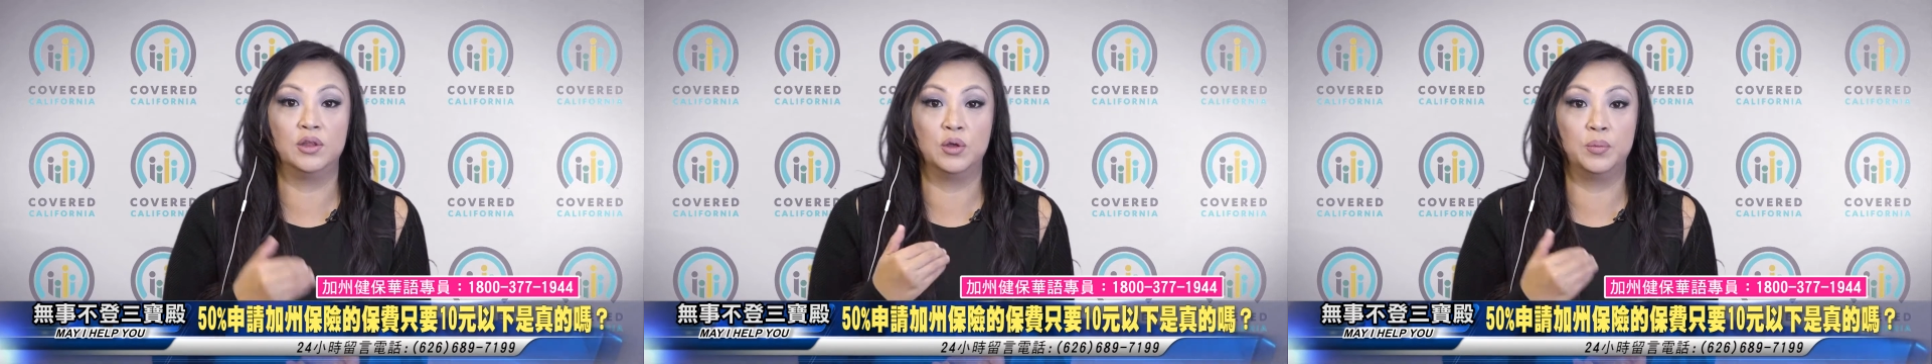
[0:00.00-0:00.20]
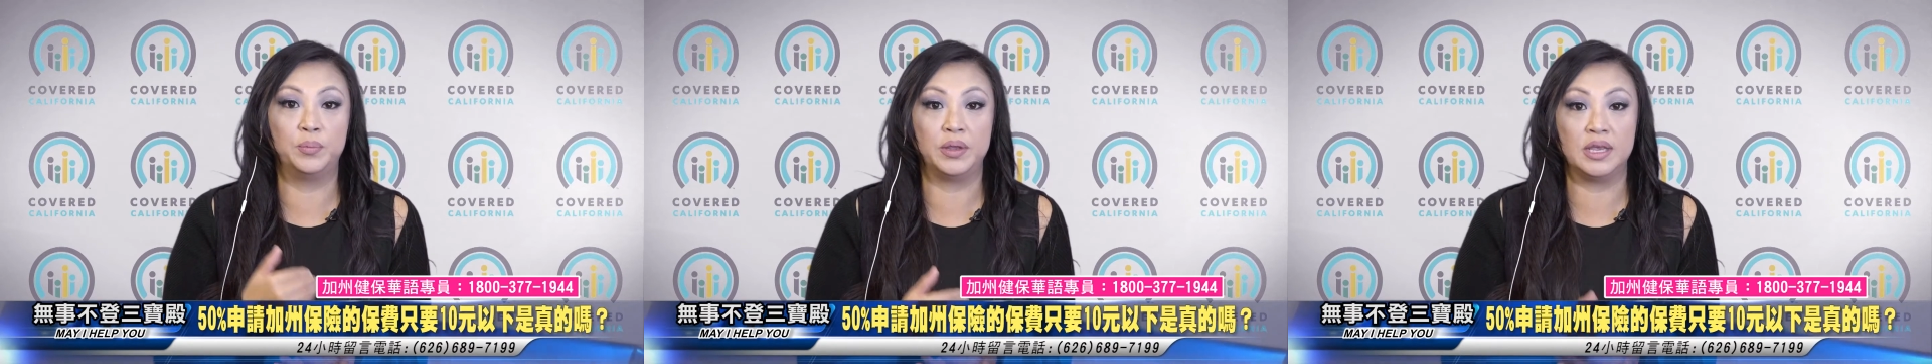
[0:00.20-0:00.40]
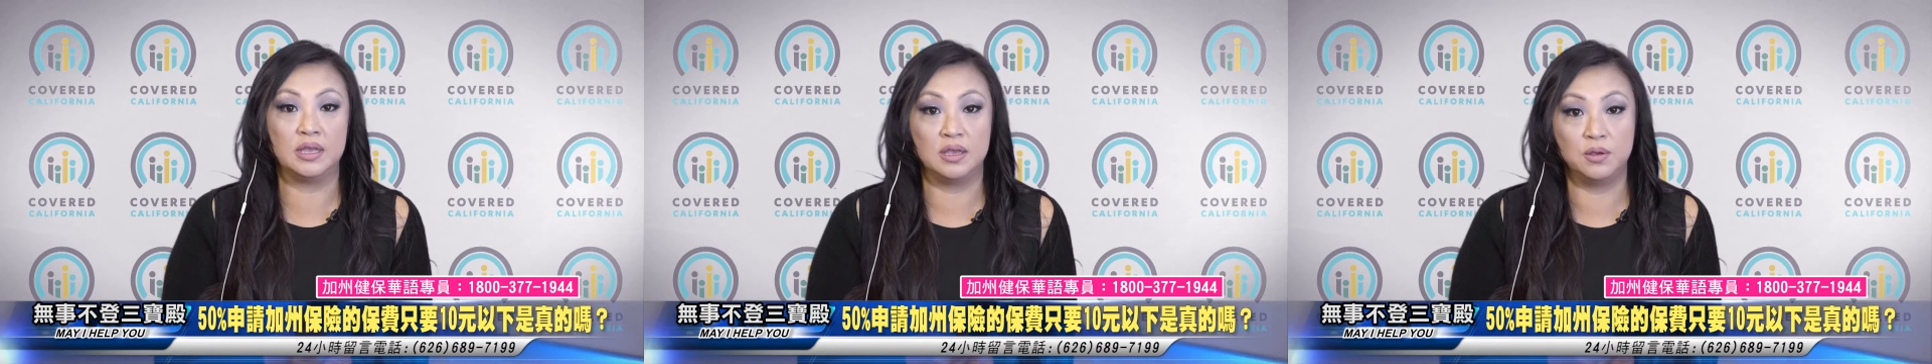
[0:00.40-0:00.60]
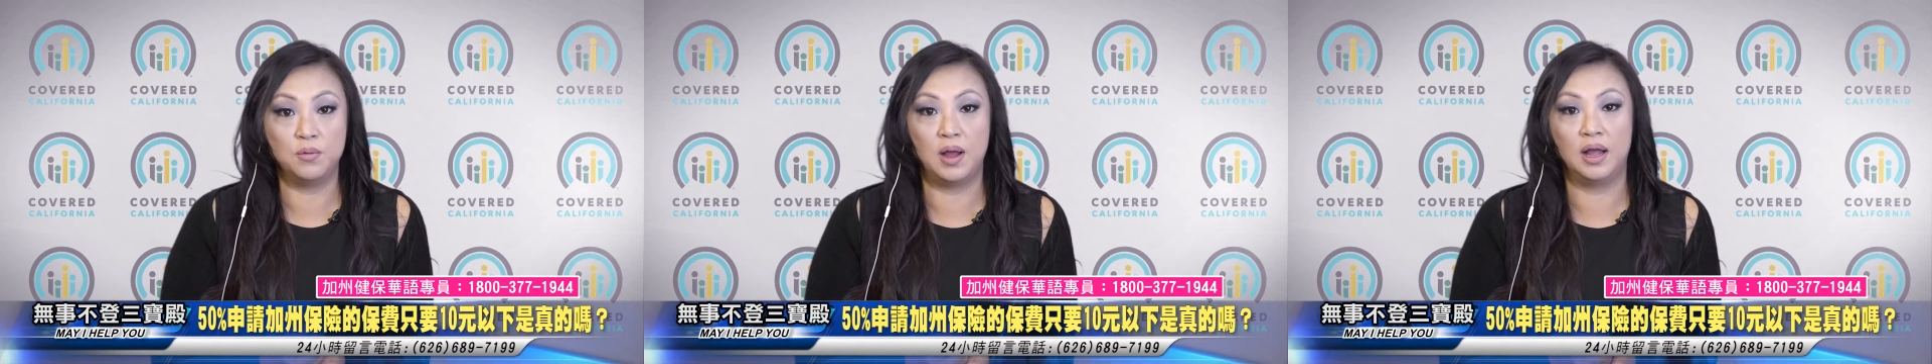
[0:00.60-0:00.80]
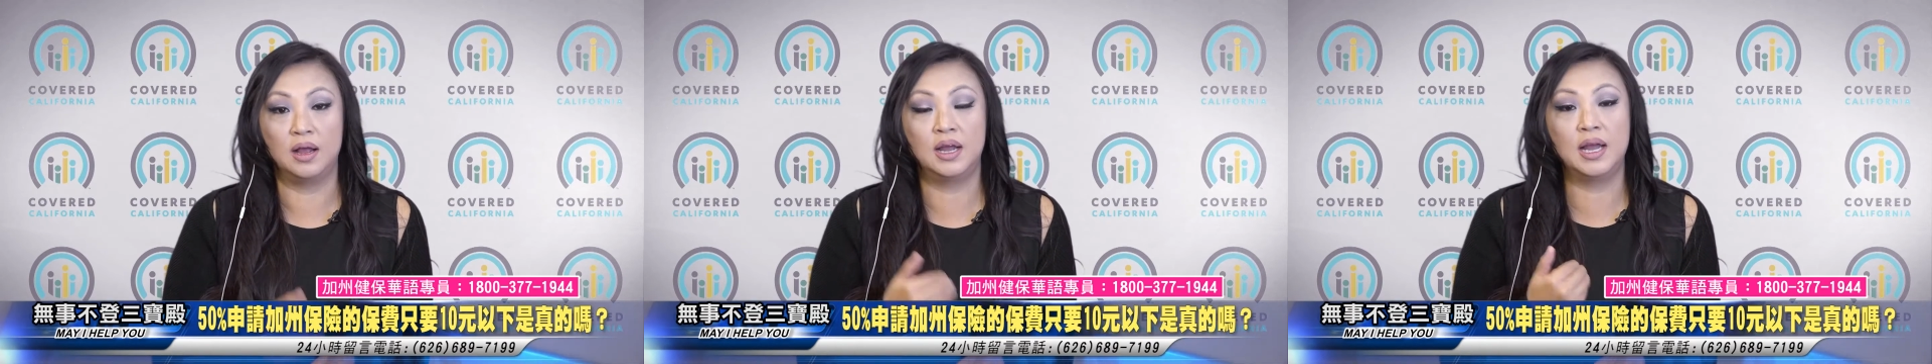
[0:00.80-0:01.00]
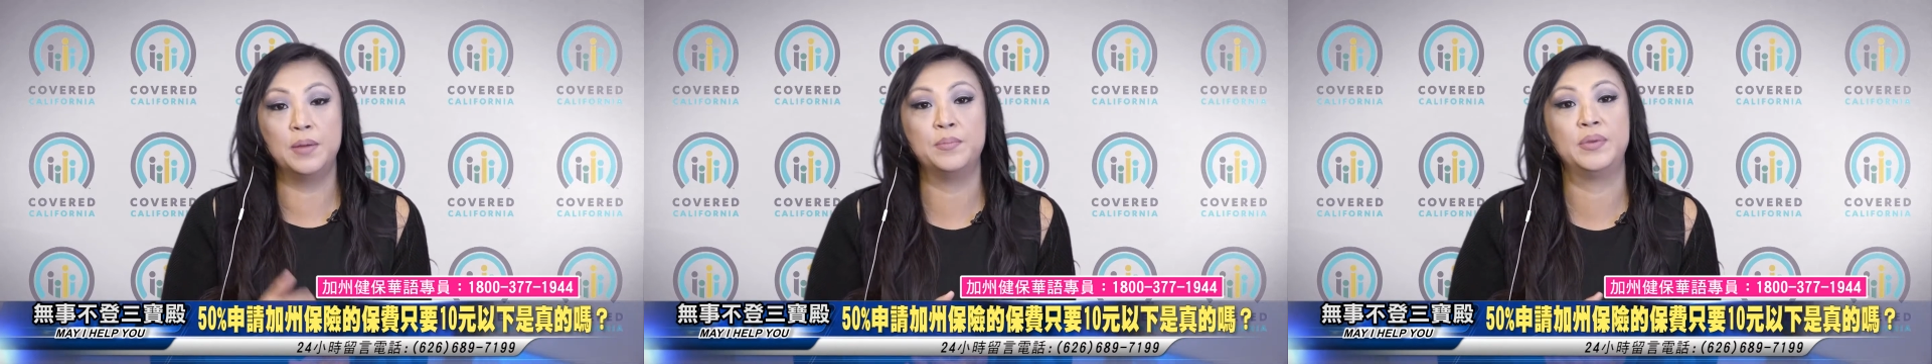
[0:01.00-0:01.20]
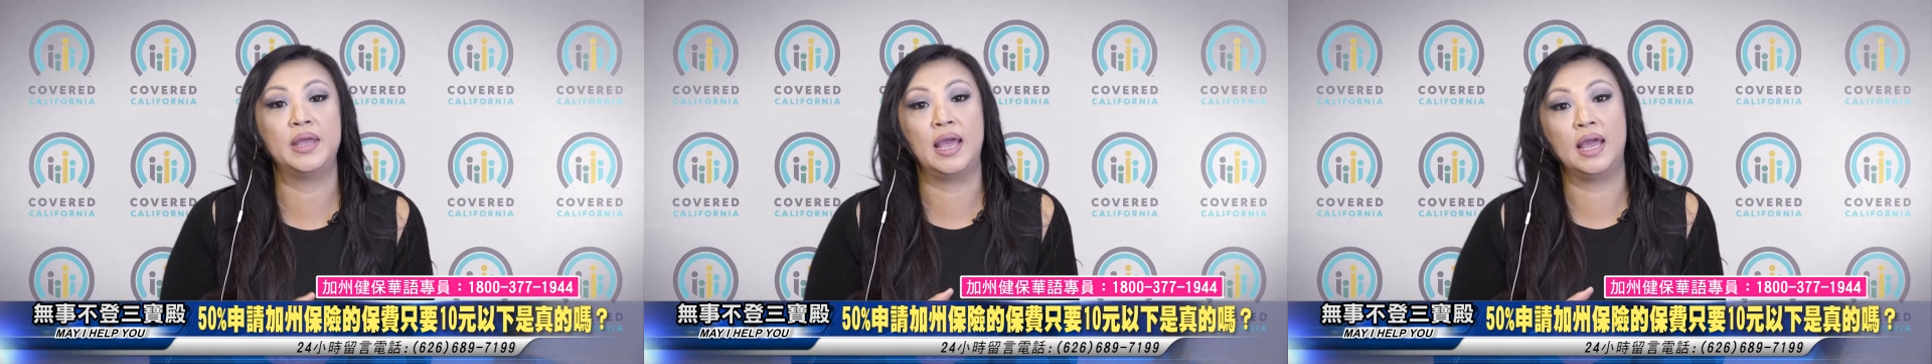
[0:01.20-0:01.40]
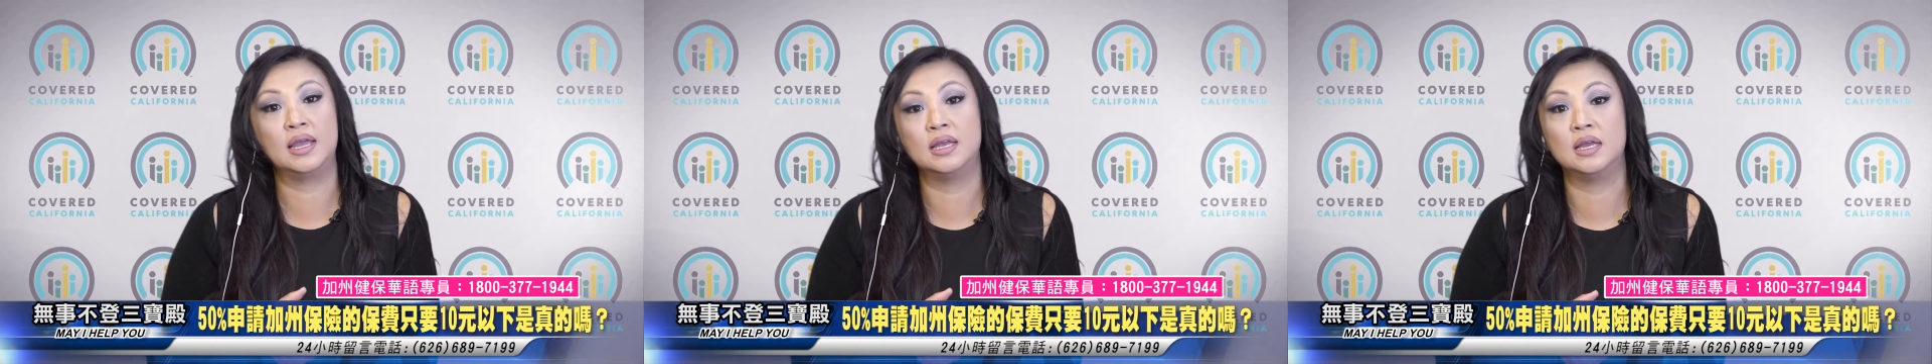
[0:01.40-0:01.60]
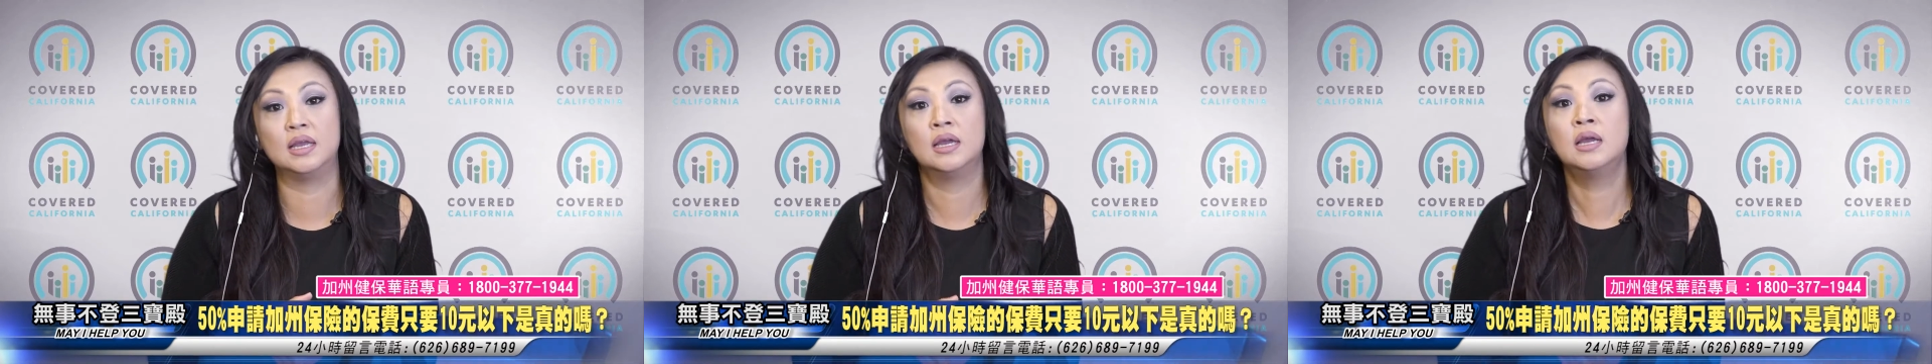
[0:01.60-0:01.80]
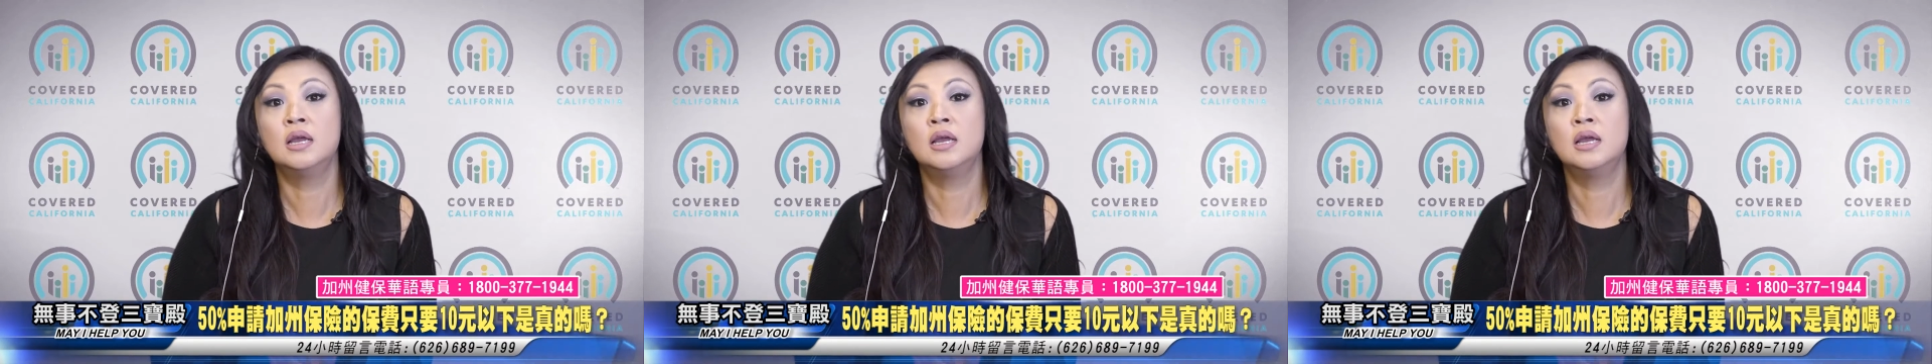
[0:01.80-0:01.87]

都比以往更便宜。